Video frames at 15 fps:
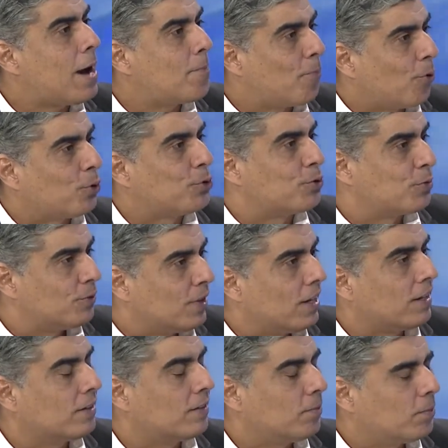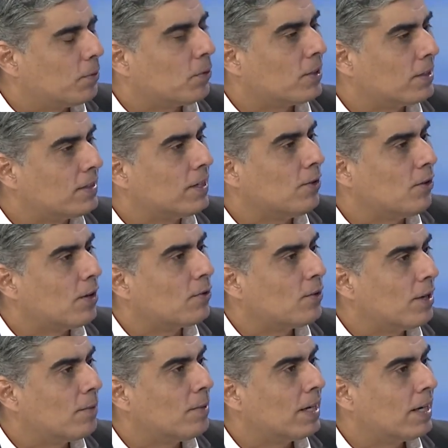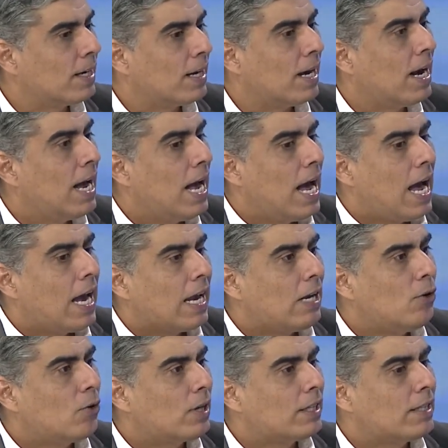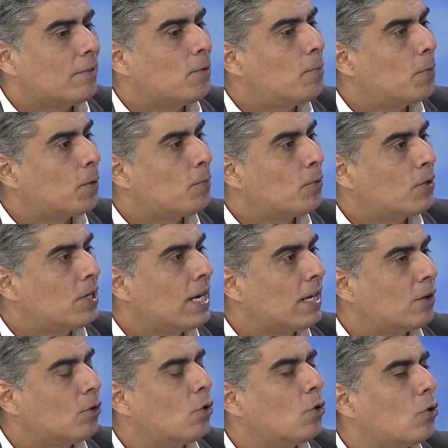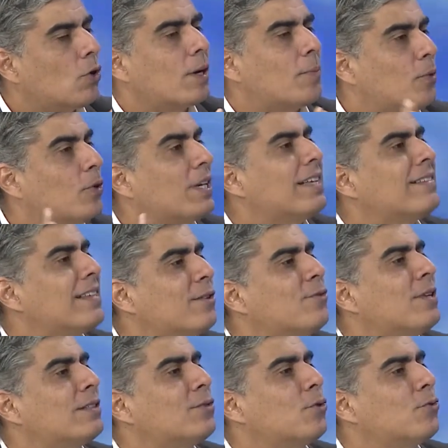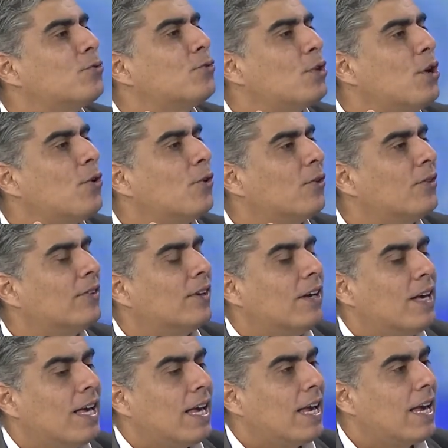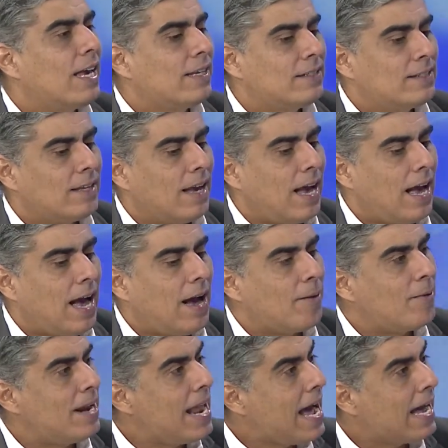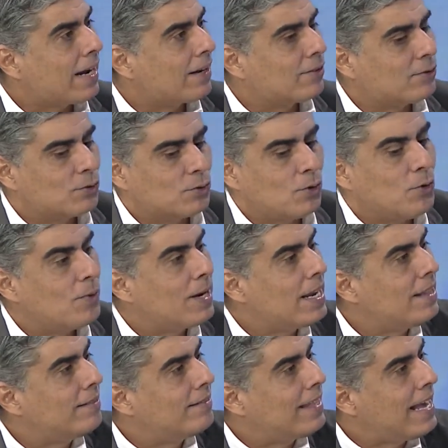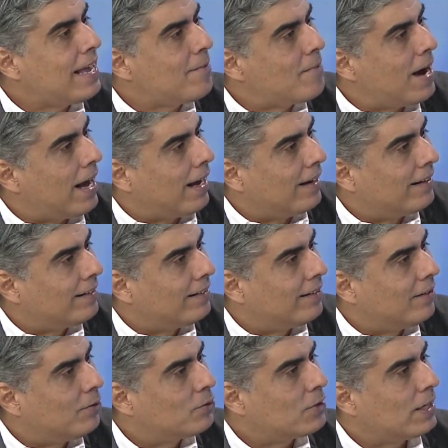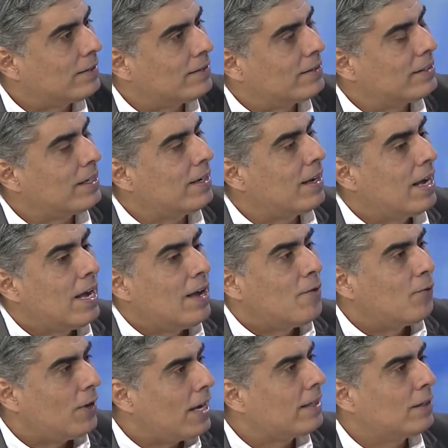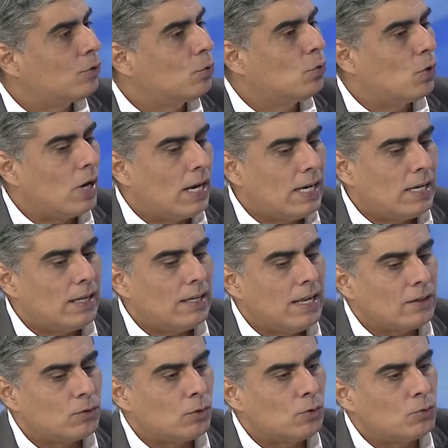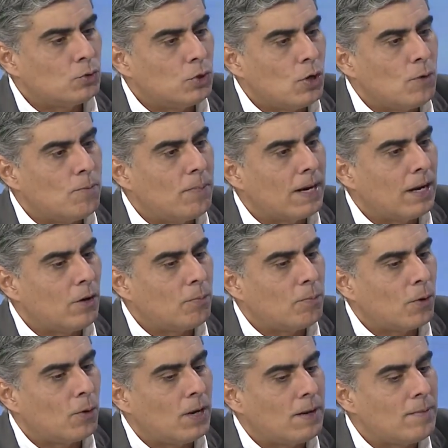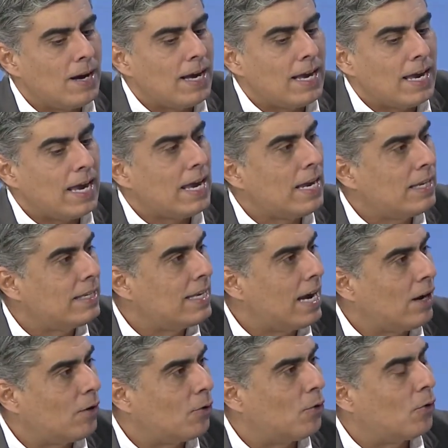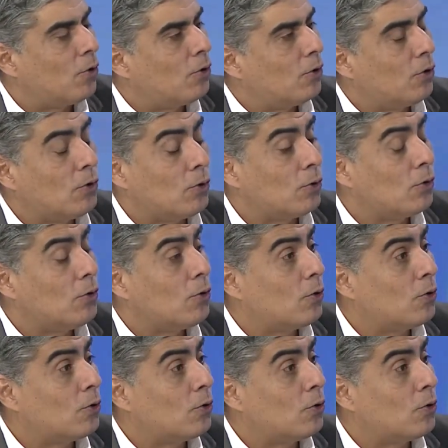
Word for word: capos, por decirlo de alguna manera. Lo que estamos proponiendo, o lo que podría ser una solución, es hablar sobre el tema. O sea, si, fíjate tú, la solución para los problemas es el diálogo. Lo,